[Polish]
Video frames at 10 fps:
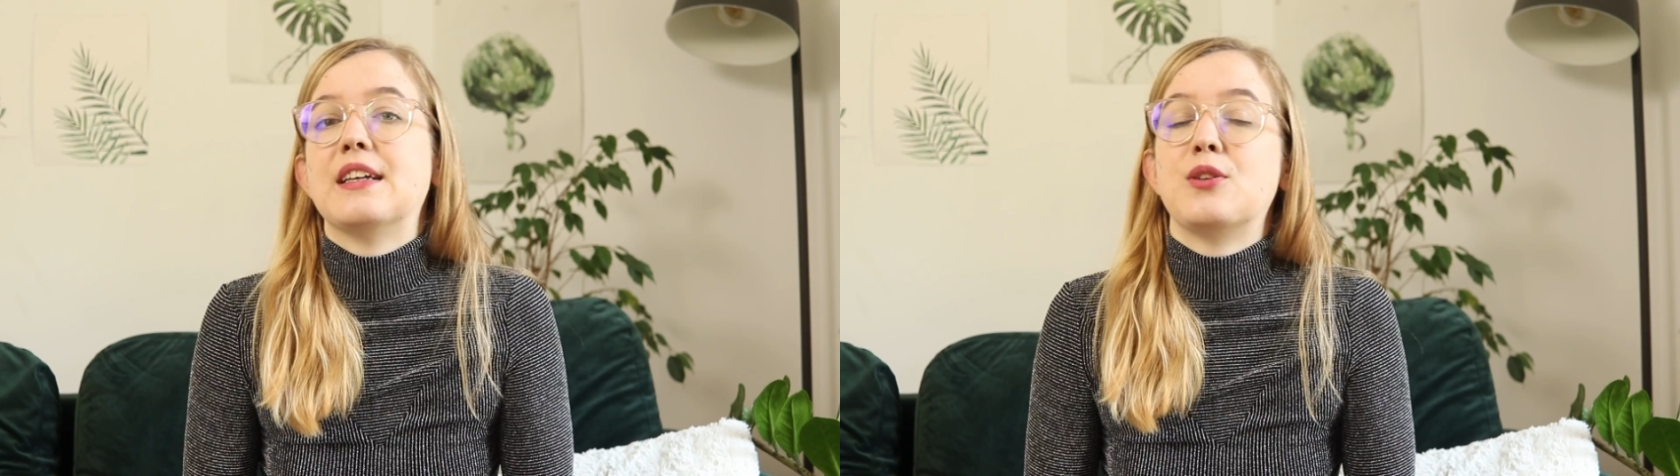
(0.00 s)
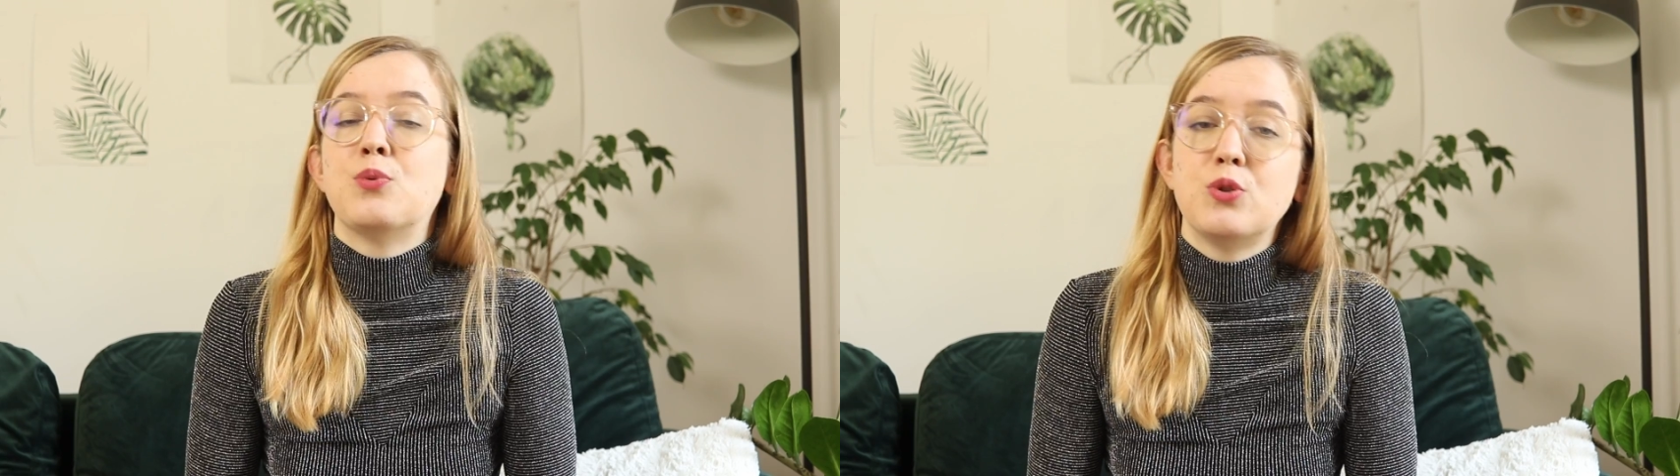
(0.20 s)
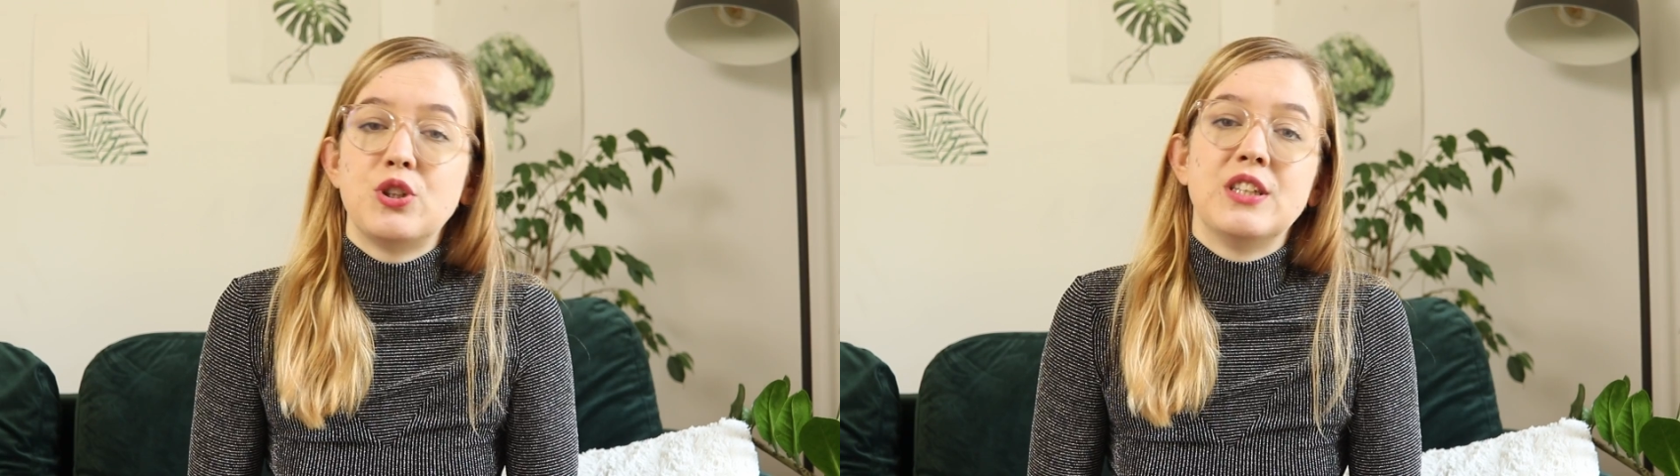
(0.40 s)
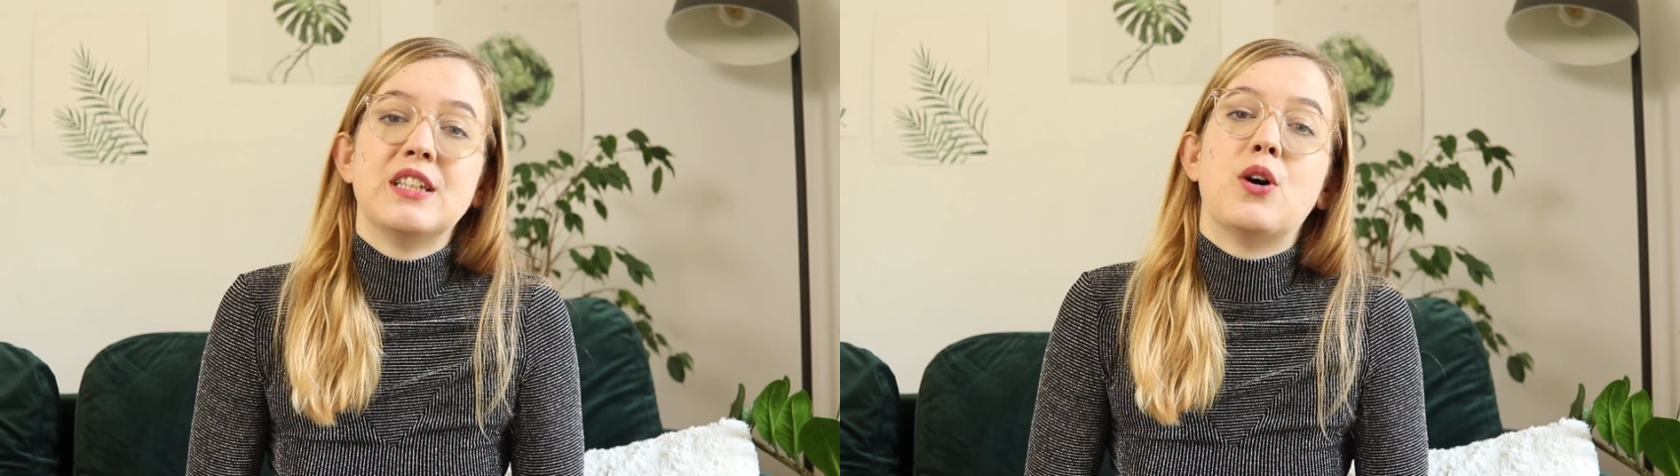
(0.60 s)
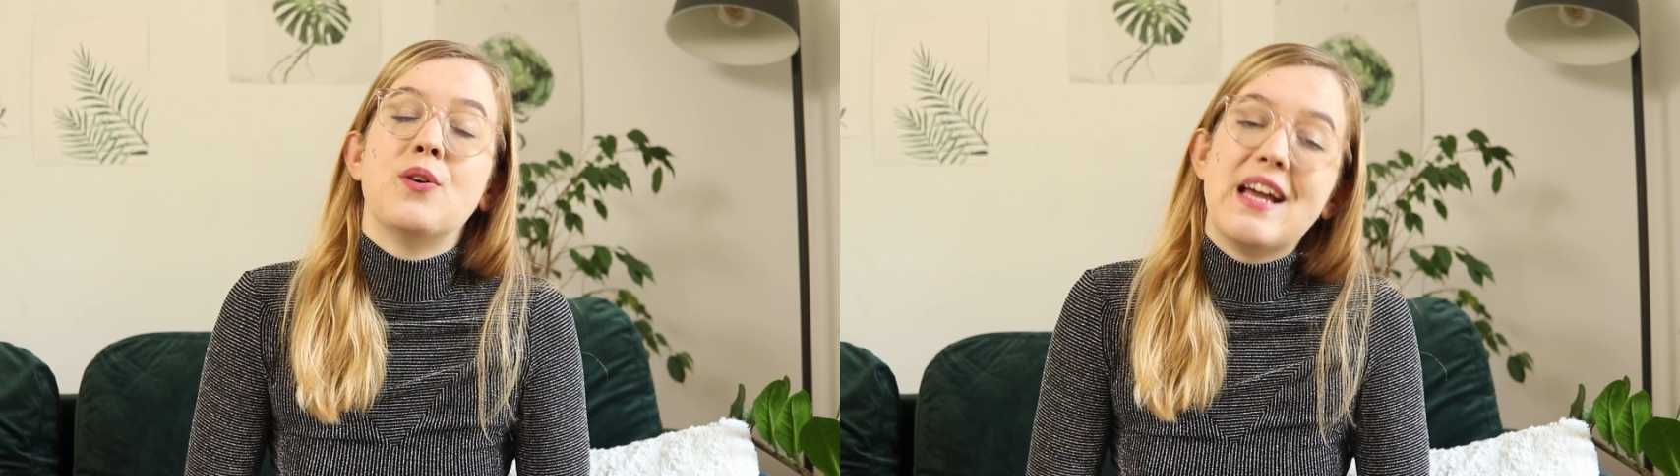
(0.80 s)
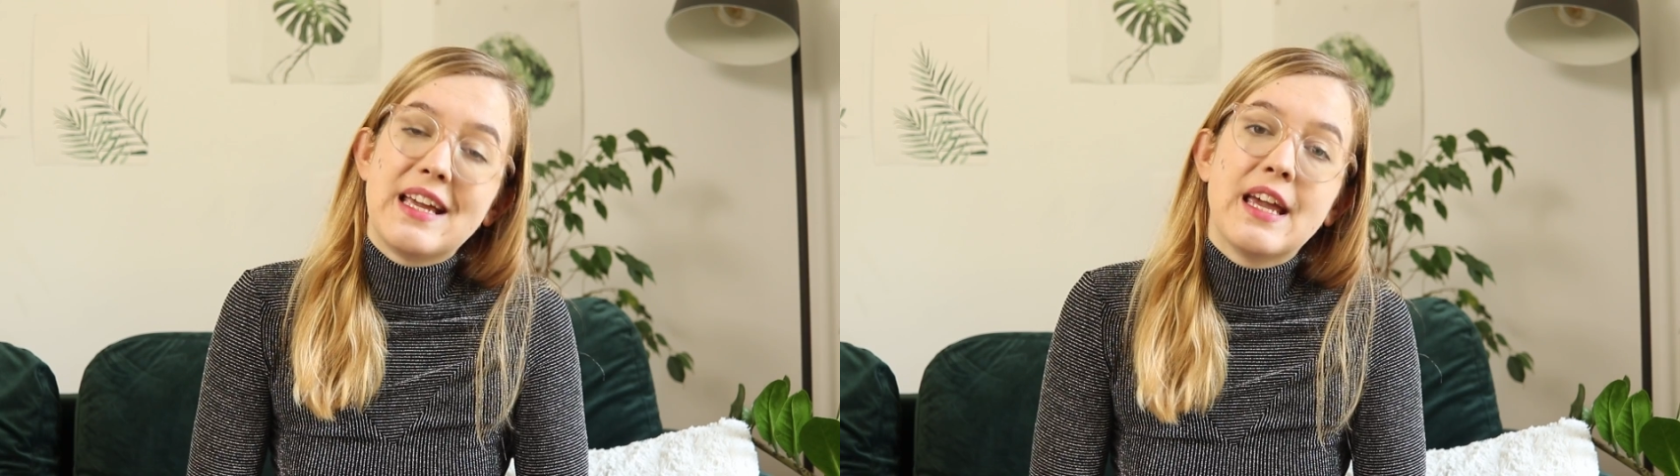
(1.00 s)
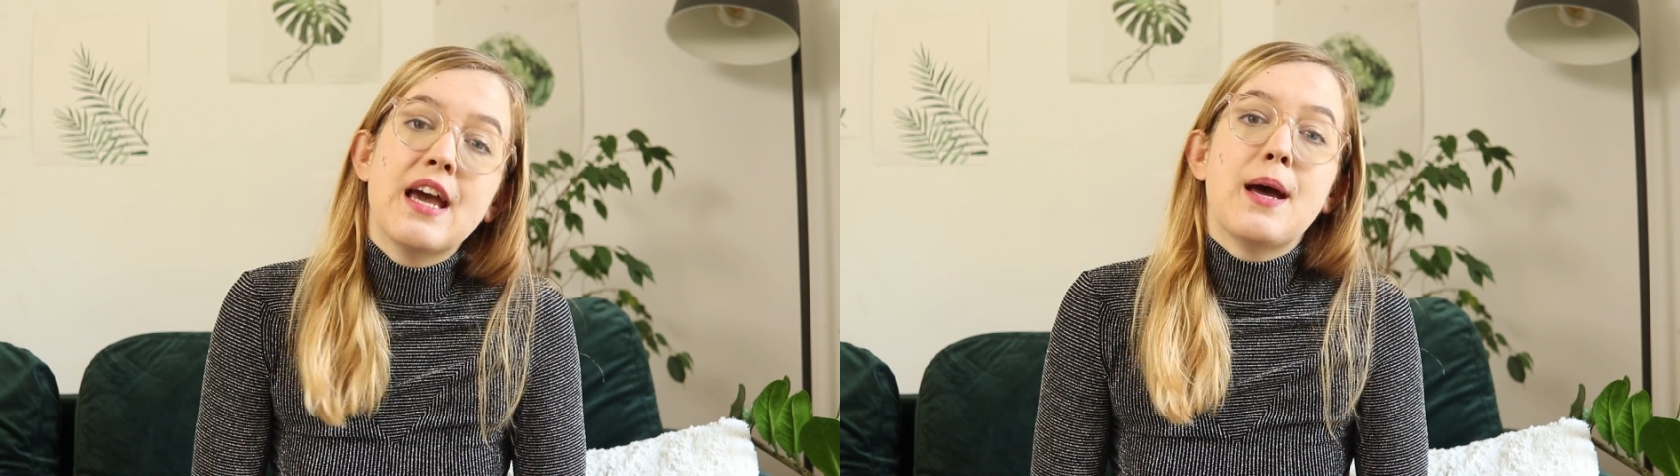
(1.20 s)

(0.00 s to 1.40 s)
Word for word: y, tłuszczy, olei,